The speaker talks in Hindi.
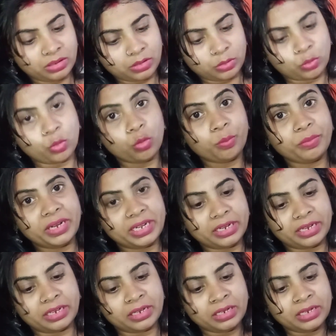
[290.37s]
होममेड
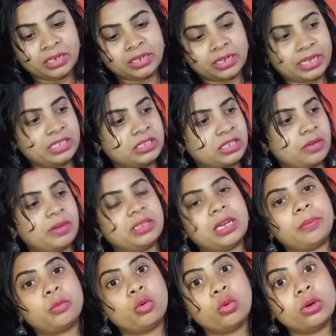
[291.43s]
है कई तो इसके बाद
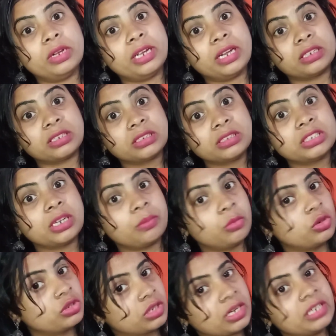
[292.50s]
आपको एक अच्छा
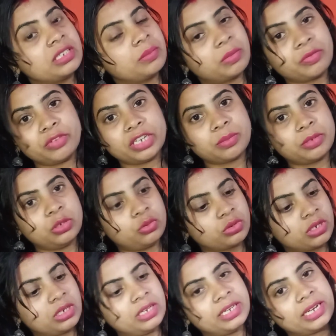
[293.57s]
मॉइस्चराइज़र अपने फेस पे यूज़
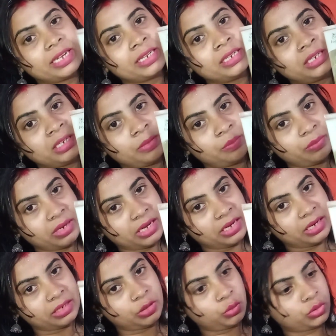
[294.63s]
कर लेना है
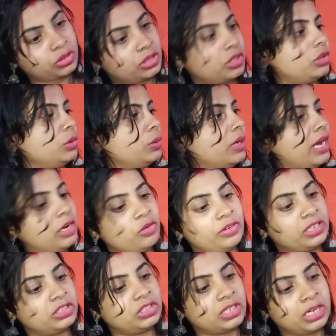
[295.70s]
मैं यूज़ करती हूँ
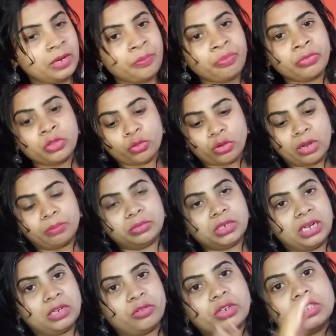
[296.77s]
एलोवेरा जेल तो आप
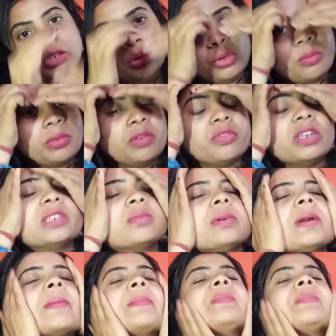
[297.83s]
एलोवेरा जेल को अपने फेस पे